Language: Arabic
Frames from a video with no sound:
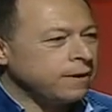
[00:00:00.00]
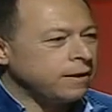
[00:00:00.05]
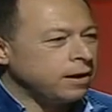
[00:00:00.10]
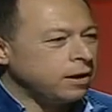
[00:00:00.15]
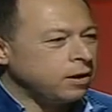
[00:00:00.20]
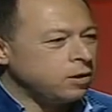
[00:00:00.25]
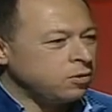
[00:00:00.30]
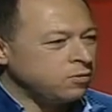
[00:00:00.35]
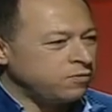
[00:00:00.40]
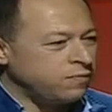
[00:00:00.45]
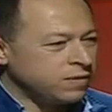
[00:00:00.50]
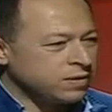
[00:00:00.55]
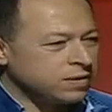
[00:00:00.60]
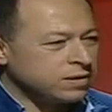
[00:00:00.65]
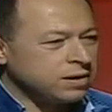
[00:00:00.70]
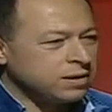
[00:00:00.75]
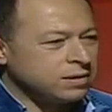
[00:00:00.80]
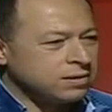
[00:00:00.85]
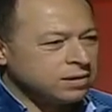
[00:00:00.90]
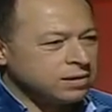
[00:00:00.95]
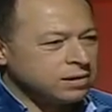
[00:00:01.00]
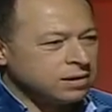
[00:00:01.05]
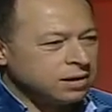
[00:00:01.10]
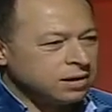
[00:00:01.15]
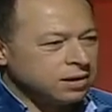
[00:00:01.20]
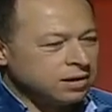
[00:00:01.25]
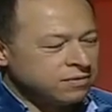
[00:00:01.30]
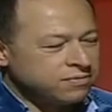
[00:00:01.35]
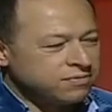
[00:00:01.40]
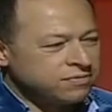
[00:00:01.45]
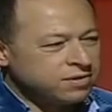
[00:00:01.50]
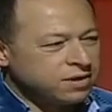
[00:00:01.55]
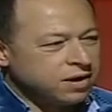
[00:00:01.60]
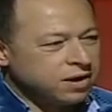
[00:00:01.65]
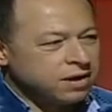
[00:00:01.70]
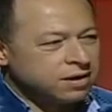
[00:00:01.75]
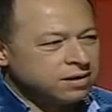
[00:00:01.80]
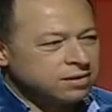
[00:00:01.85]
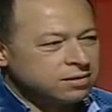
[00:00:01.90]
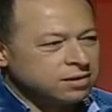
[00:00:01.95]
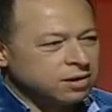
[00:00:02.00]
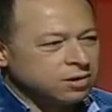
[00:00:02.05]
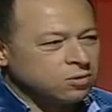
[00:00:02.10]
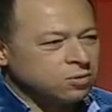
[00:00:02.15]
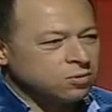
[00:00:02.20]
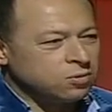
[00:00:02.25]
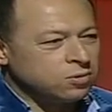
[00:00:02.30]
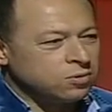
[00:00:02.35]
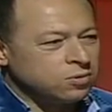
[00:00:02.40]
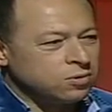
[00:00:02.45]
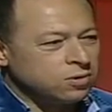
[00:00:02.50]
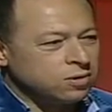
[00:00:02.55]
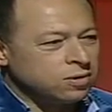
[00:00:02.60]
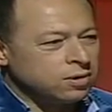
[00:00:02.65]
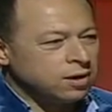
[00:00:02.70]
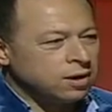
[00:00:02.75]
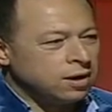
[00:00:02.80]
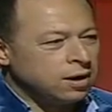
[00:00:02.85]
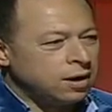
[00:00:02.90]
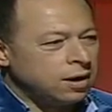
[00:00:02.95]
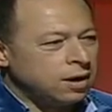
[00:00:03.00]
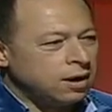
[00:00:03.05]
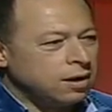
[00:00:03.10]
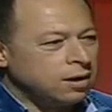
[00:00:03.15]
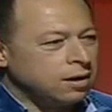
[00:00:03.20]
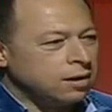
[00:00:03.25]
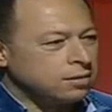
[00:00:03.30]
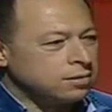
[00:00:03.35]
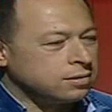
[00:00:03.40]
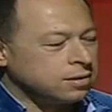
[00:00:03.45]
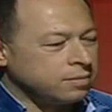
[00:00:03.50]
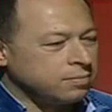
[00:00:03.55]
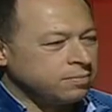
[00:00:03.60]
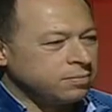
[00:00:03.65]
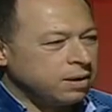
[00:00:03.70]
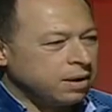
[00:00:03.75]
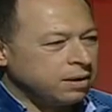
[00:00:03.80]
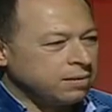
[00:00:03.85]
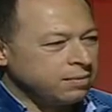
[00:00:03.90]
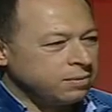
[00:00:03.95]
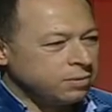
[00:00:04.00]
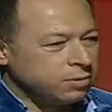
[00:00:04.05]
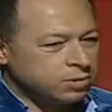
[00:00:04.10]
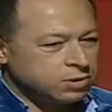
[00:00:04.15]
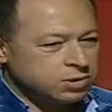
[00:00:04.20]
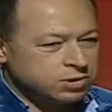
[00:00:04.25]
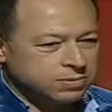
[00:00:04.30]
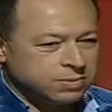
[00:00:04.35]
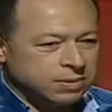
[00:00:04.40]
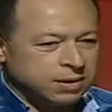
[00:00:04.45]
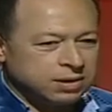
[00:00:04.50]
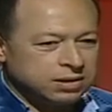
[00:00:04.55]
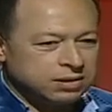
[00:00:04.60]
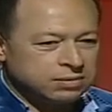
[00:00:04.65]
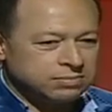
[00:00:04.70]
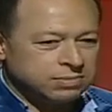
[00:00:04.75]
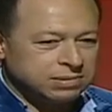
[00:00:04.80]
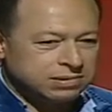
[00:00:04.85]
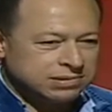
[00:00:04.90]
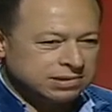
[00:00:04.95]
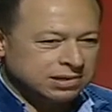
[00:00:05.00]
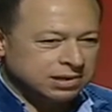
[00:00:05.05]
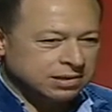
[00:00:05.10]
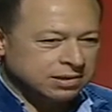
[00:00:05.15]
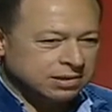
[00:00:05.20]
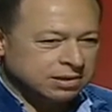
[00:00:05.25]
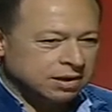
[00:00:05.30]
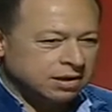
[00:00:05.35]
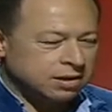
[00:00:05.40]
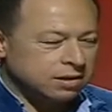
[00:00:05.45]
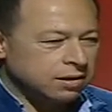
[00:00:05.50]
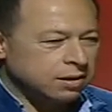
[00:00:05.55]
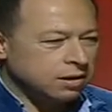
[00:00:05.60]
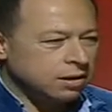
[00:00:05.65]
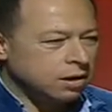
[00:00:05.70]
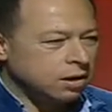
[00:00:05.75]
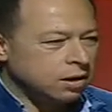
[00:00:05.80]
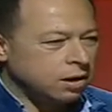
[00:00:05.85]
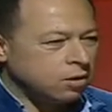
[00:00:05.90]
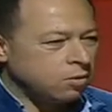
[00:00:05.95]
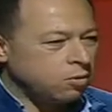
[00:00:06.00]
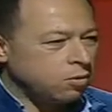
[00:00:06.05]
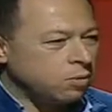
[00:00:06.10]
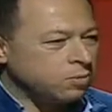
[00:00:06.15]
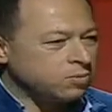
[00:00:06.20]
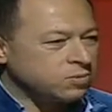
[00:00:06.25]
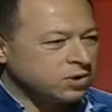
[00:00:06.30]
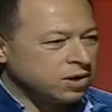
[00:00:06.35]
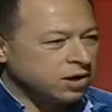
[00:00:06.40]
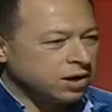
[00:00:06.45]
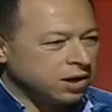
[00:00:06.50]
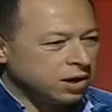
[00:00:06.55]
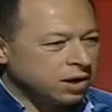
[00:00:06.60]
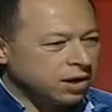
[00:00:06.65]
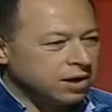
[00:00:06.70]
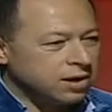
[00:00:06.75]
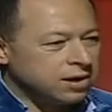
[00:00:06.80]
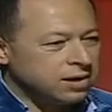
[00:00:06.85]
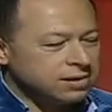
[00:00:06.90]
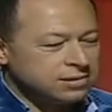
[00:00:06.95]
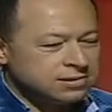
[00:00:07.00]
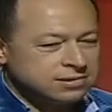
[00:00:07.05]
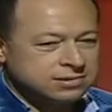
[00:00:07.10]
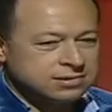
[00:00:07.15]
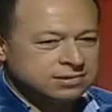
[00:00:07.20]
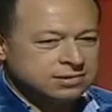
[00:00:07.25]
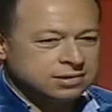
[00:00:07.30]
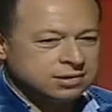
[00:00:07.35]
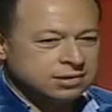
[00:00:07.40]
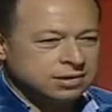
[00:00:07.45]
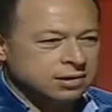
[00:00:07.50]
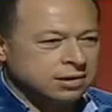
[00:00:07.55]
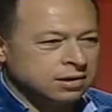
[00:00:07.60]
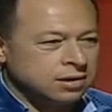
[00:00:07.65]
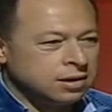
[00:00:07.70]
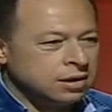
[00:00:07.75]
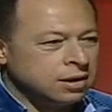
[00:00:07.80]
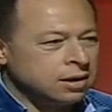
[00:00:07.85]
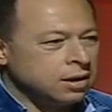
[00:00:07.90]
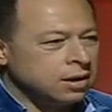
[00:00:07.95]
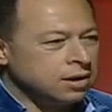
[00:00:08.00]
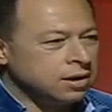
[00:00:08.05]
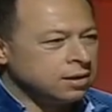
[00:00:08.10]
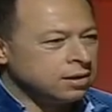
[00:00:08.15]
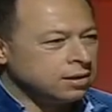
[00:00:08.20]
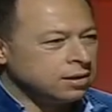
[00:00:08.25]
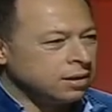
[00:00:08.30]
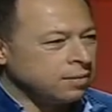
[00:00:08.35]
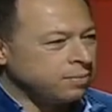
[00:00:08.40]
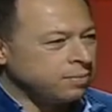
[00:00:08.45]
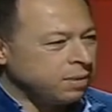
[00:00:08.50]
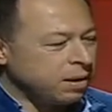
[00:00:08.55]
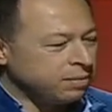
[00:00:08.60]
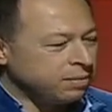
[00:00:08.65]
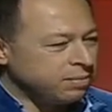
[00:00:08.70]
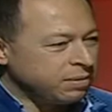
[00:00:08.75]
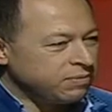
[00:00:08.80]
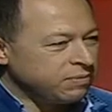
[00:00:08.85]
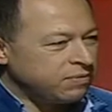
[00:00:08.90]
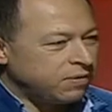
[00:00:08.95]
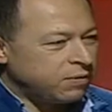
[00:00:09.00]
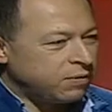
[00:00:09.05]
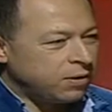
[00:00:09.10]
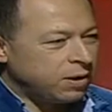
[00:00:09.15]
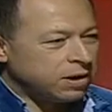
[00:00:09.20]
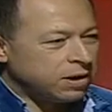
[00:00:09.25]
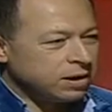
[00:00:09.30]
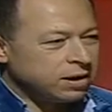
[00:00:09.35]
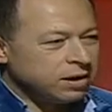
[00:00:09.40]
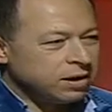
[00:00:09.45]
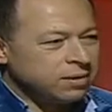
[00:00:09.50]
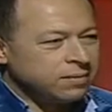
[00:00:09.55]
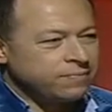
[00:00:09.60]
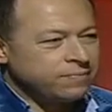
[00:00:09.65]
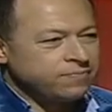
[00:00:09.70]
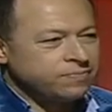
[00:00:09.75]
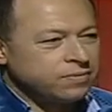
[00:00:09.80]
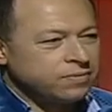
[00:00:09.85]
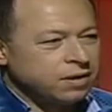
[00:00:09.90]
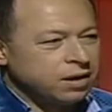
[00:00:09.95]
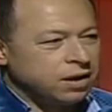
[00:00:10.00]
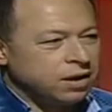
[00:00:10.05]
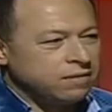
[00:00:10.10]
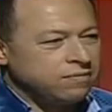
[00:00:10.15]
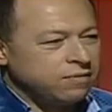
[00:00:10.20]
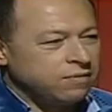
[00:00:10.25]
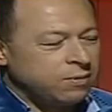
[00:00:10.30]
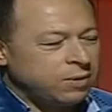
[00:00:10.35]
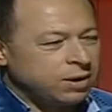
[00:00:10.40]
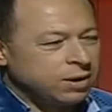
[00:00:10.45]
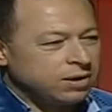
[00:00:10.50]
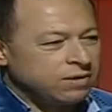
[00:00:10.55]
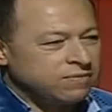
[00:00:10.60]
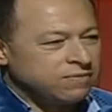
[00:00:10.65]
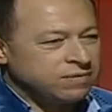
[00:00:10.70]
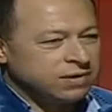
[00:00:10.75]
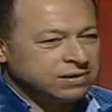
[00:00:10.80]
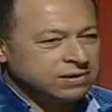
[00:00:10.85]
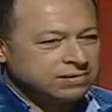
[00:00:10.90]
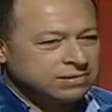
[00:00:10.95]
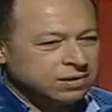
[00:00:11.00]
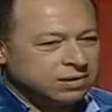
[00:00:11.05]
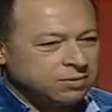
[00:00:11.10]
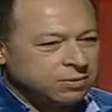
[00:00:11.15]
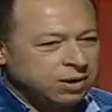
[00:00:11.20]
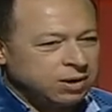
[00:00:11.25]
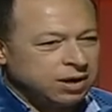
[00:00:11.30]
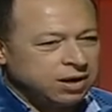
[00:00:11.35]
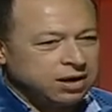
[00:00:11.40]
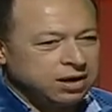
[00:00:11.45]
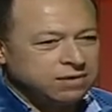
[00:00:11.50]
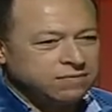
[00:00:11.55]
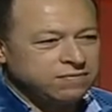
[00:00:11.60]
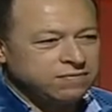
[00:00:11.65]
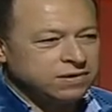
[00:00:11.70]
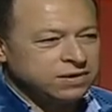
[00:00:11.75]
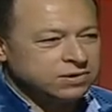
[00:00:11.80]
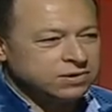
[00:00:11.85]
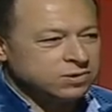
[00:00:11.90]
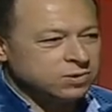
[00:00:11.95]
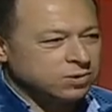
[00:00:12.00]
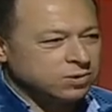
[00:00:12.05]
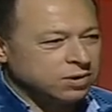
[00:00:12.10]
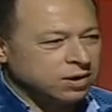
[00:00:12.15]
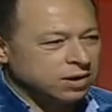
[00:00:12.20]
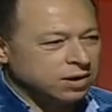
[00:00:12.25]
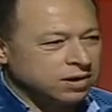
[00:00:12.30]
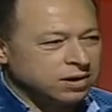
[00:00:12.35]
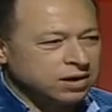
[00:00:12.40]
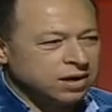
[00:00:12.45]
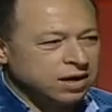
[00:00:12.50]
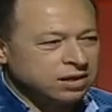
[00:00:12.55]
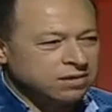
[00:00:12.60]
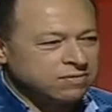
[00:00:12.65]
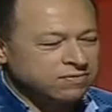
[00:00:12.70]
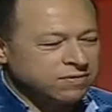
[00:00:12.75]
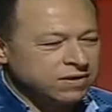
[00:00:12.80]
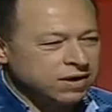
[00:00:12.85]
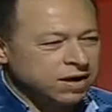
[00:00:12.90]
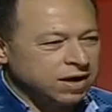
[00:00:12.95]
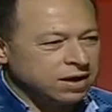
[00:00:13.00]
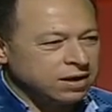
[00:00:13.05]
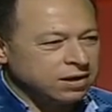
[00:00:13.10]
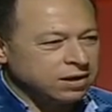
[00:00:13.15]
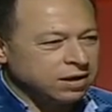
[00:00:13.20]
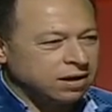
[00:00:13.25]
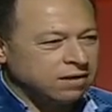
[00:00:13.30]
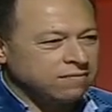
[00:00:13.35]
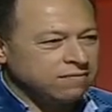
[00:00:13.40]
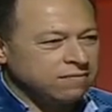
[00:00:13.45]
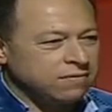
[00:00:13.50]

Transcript: انه فتره الافطار تكون آه، تبدا بوجبات بسيطه وبشكل خاص نبدا بالفواكه الفواكه فيها سوائل فيها سكريات فيها الياف